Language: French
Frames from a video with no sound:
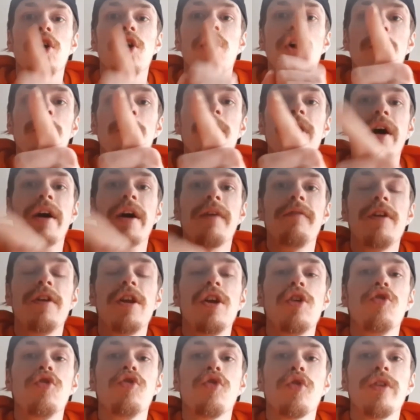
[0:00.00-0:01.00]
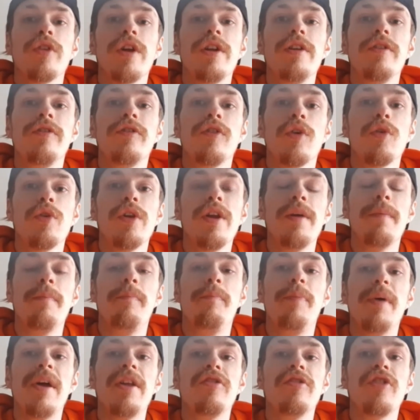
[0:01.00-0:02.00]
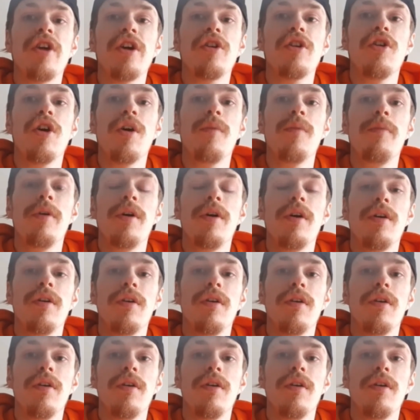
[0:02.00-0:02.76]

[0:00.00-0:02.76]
Comme l'a révélé le journaliste anglais Ben Jacob,